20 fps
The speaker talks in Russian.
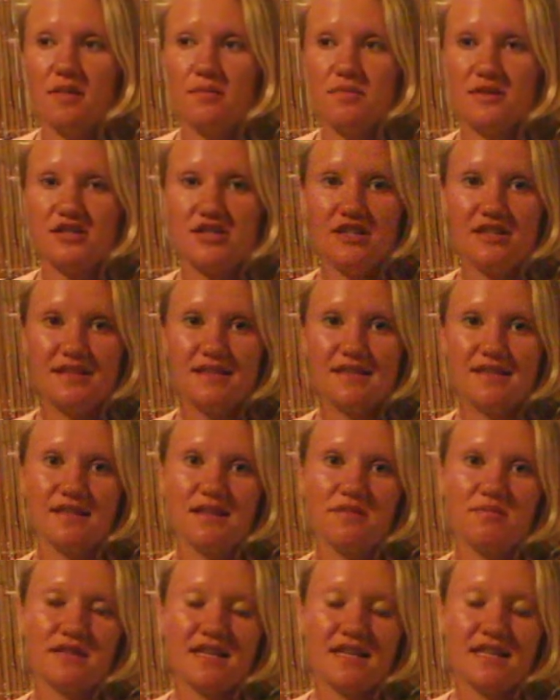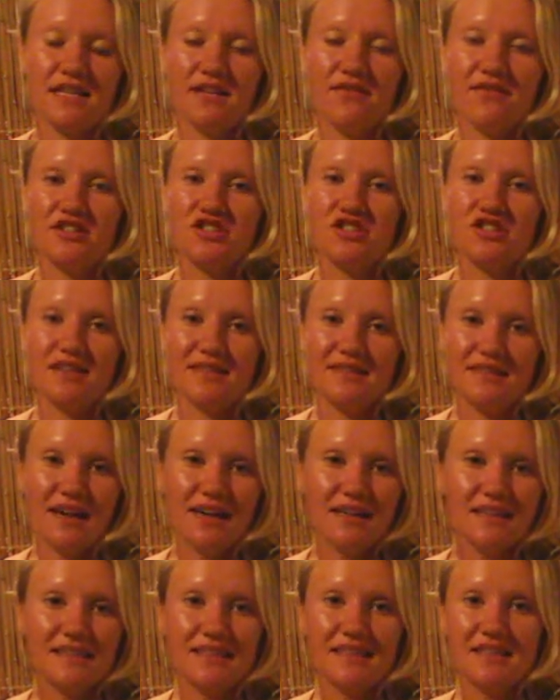пришлите обязательно ваши
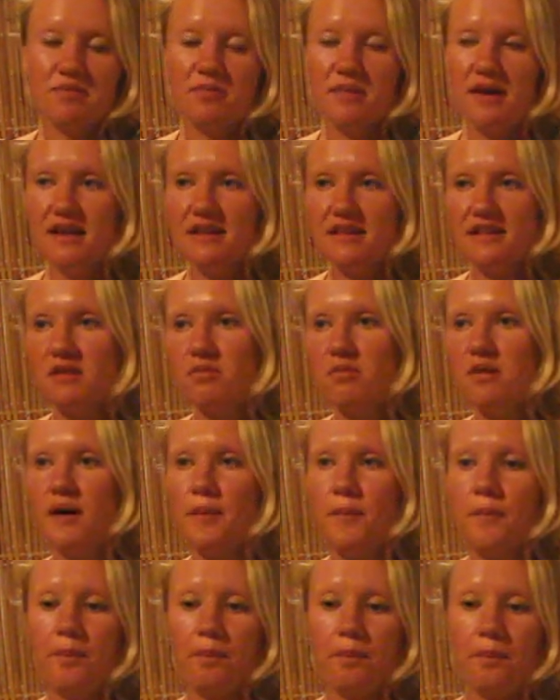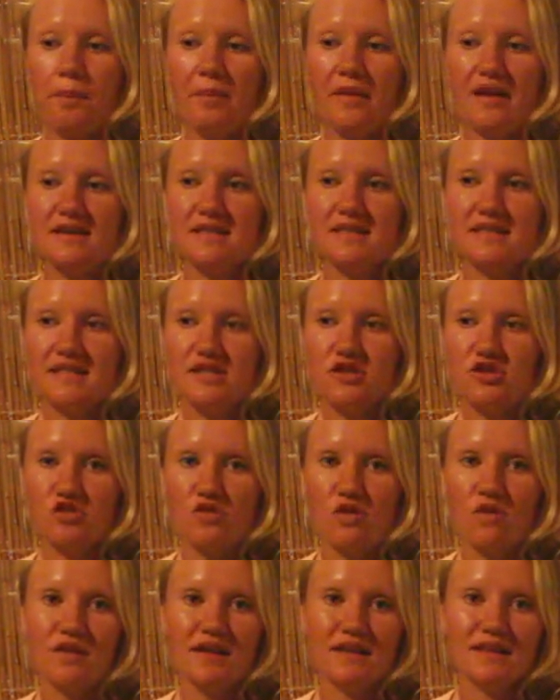контакты, e-mail, либо
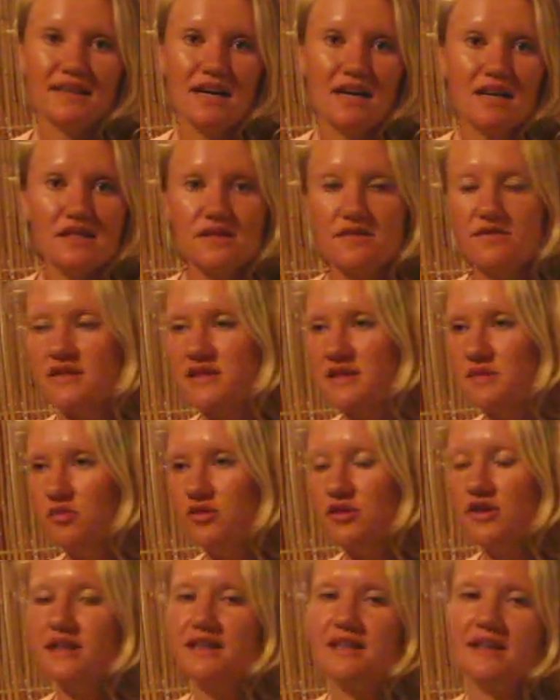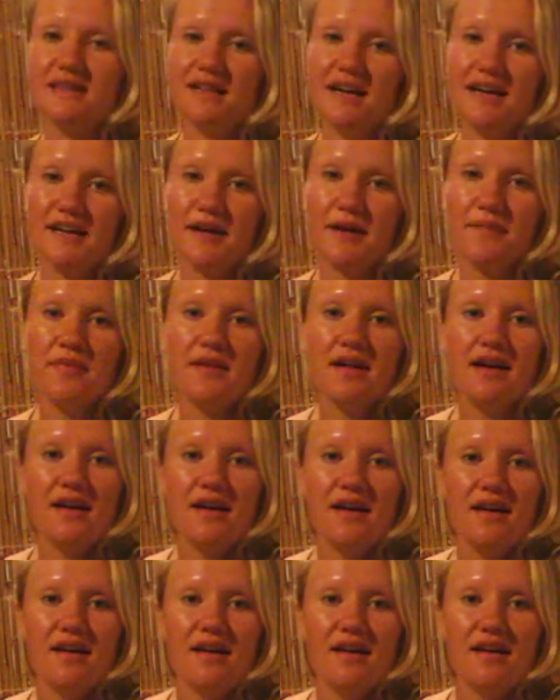страничку ВКонтакте, Фейсбуке и так далее.
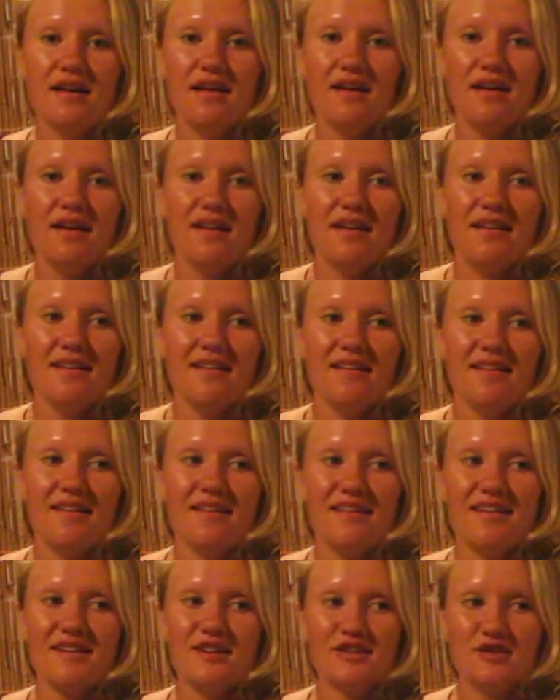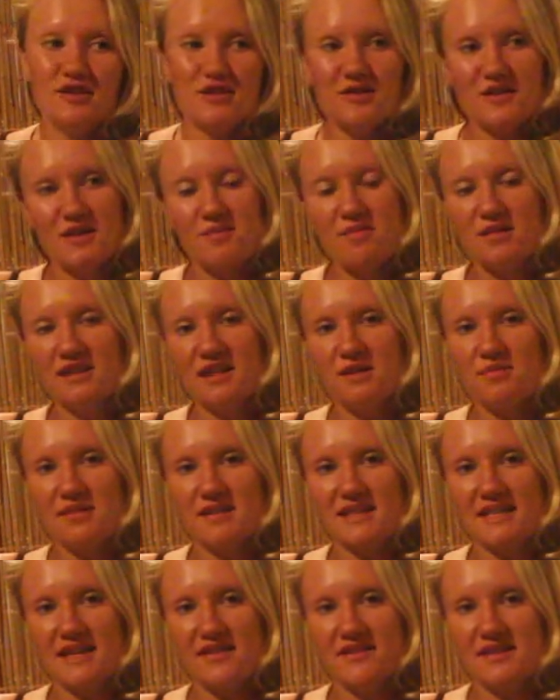А, который я могла бы
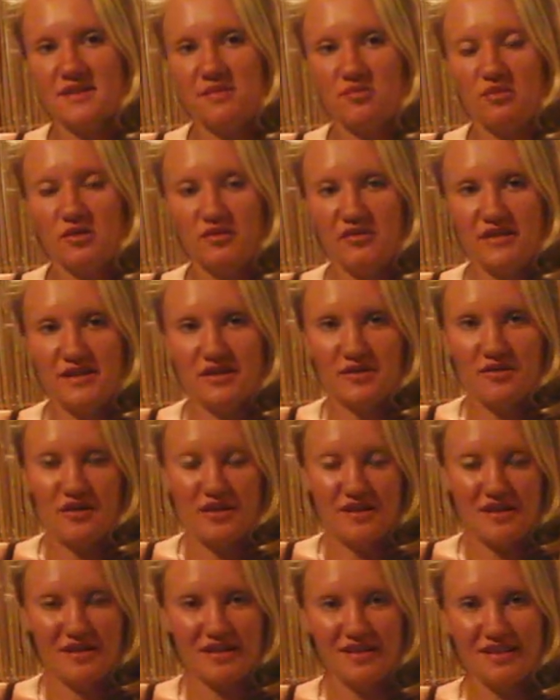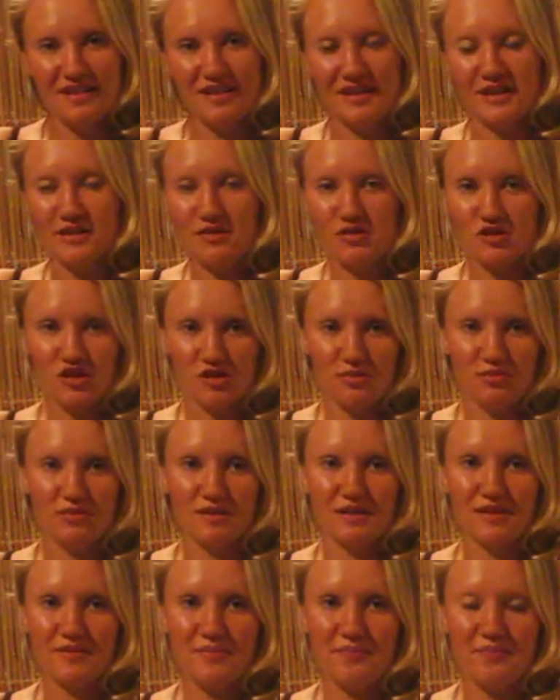оставить под видео для того,
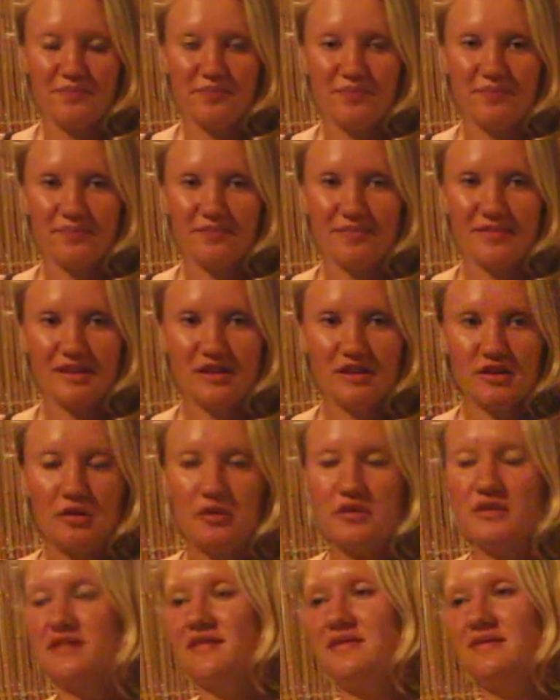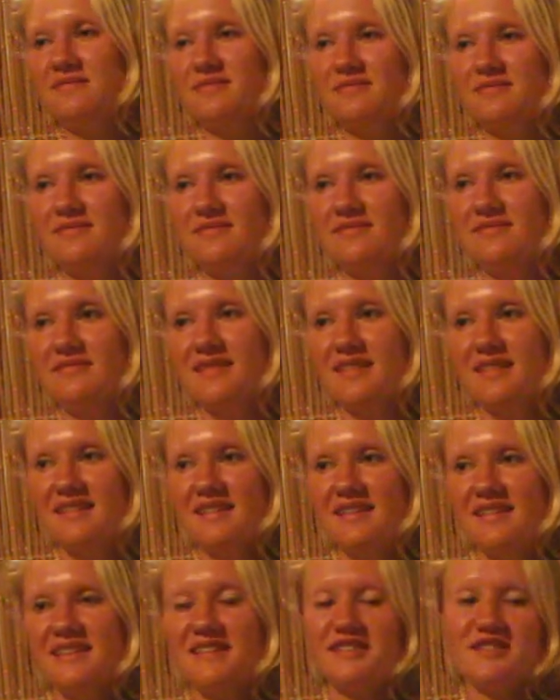чтобы тот
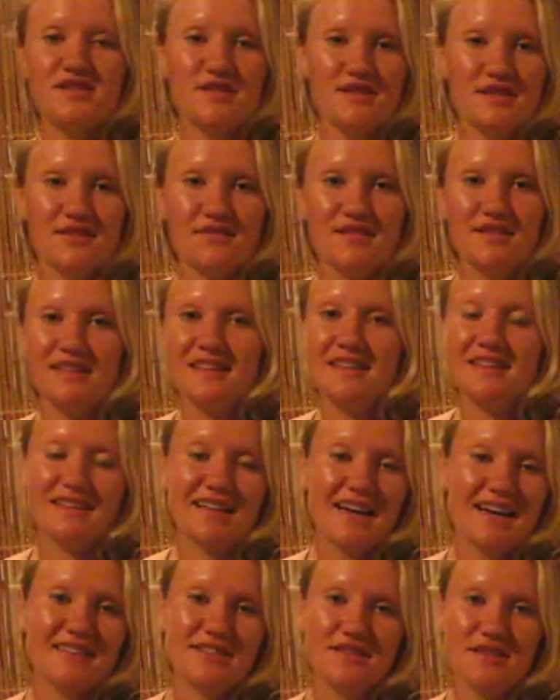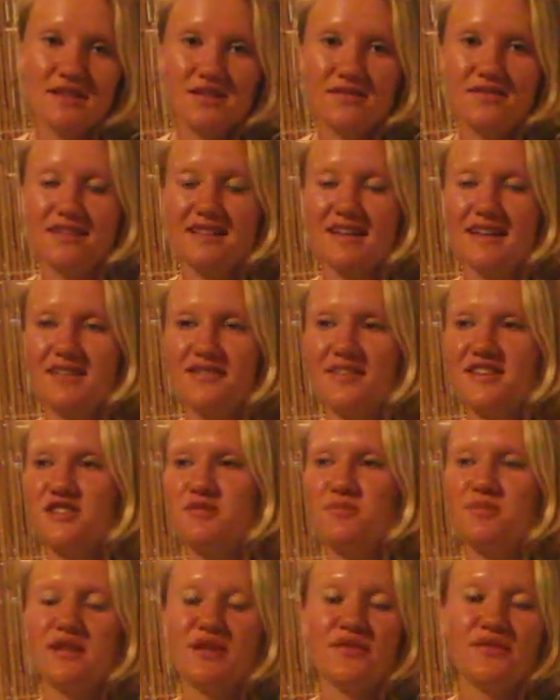единственный или та единственная
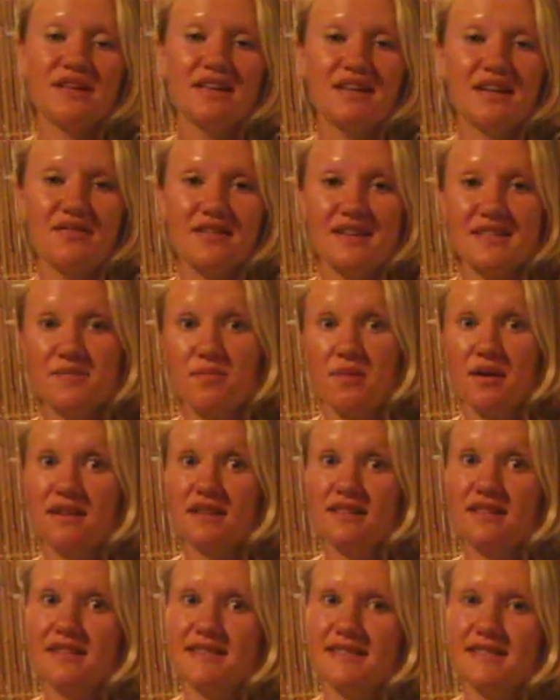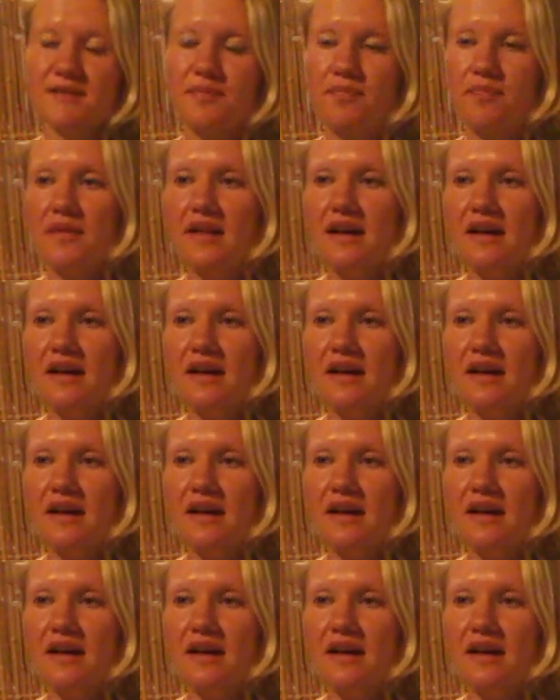ваша половинка вас могла найти.